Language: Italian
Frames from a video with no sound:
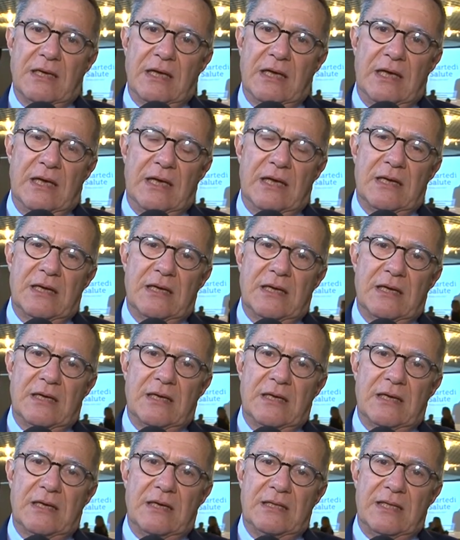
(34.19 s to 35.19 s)
e
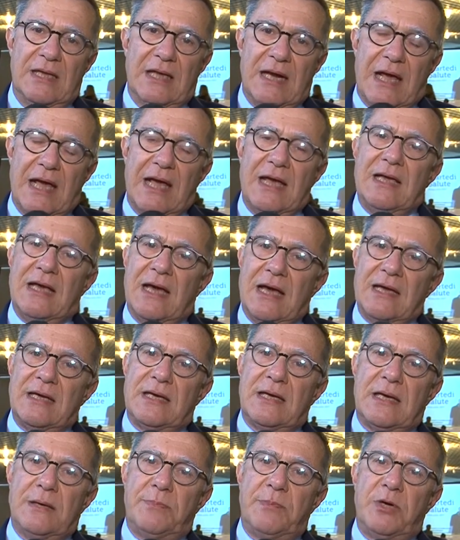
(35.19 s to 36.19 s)
eh, direi
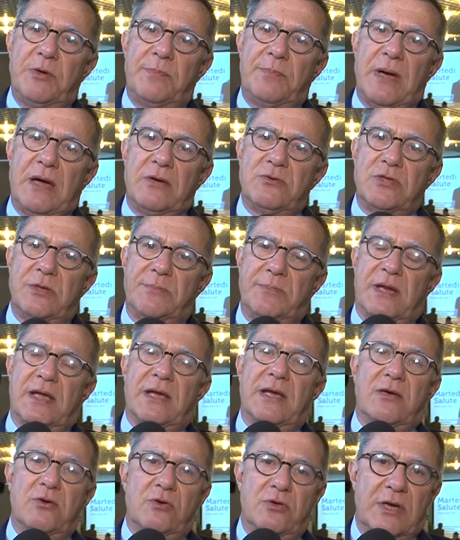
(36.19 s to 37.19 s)
anche la menopausa
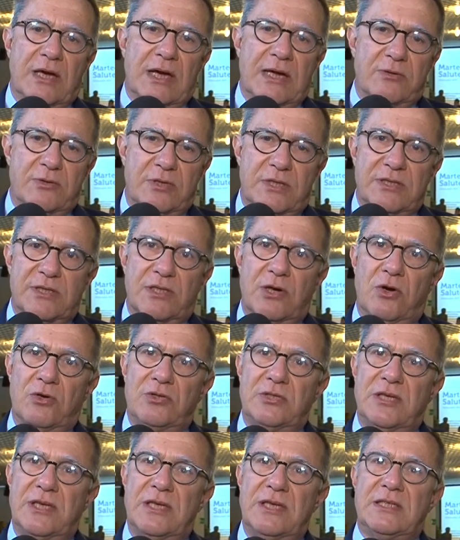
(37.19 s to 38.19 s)
perché col calo
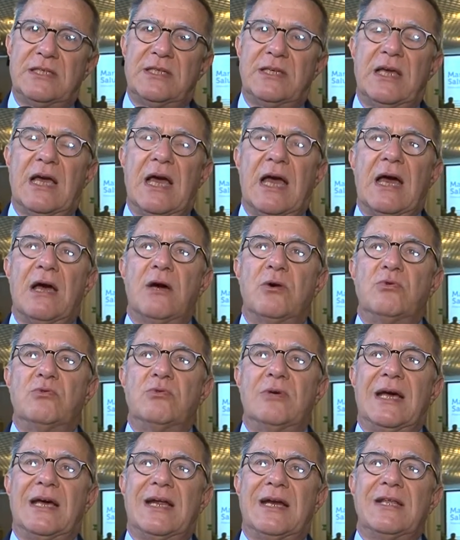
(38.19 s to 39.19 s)
d'estrogeni si ha
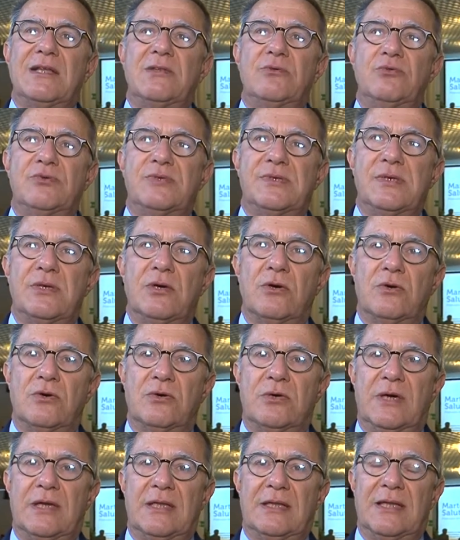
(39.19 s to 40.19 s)
una
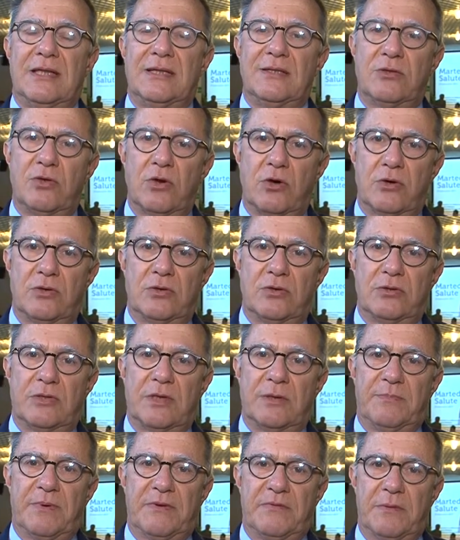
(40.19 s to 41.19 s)
riduzione del tono
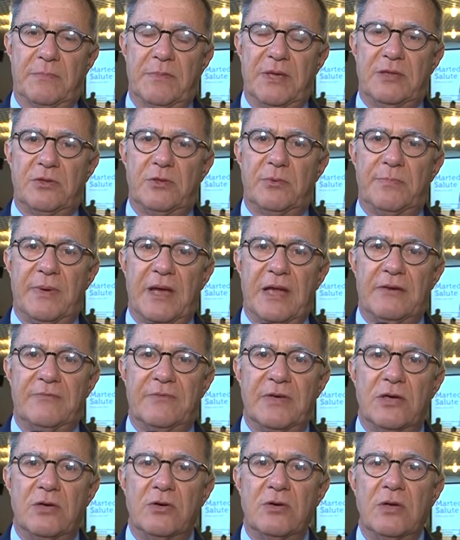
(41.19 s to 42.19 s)
del pavimento
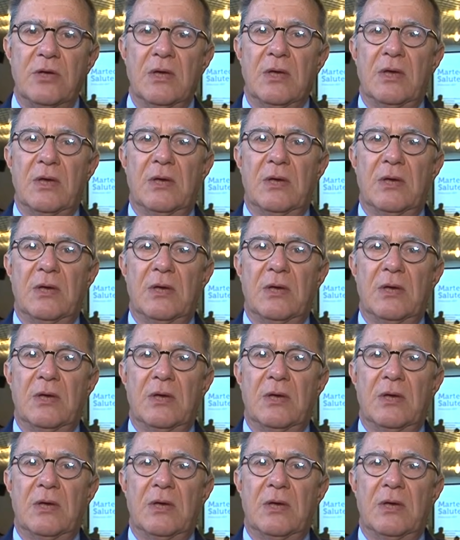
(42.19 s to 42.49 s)
pelvico